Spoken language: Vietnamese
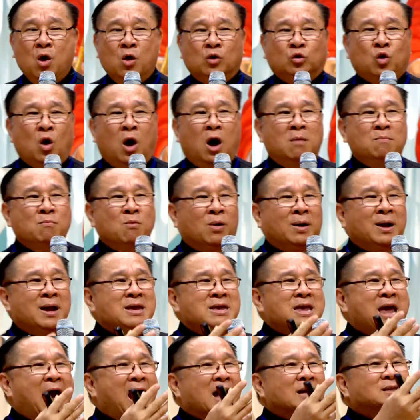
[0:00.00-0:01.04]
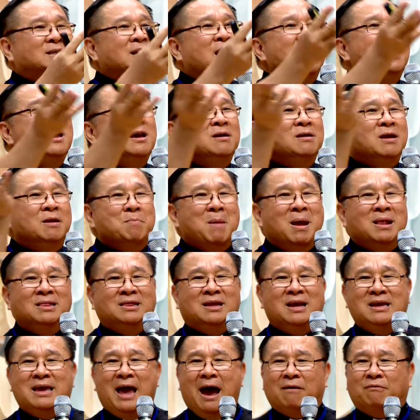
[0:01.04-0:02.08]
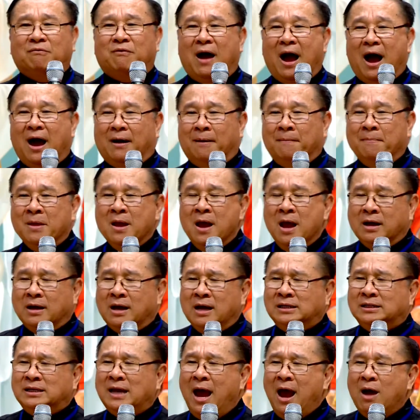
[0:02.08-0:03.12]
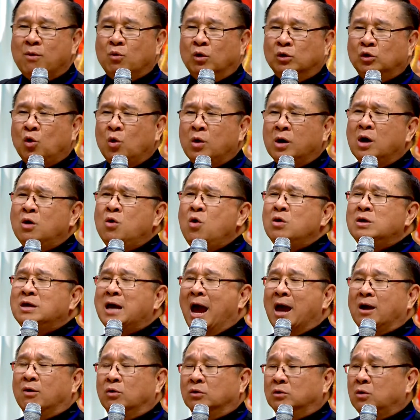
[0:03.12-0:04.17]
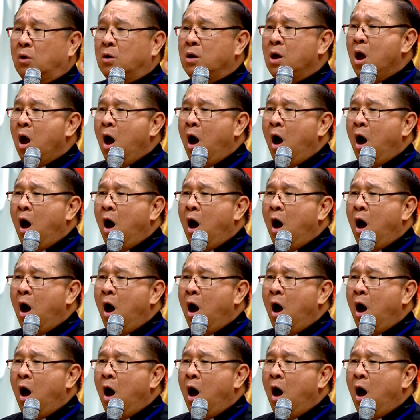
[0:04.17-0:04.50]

tôi ở một cái nhà xây bên thị giác vàng, cái xe của tôi, cái đôi giày của tôi.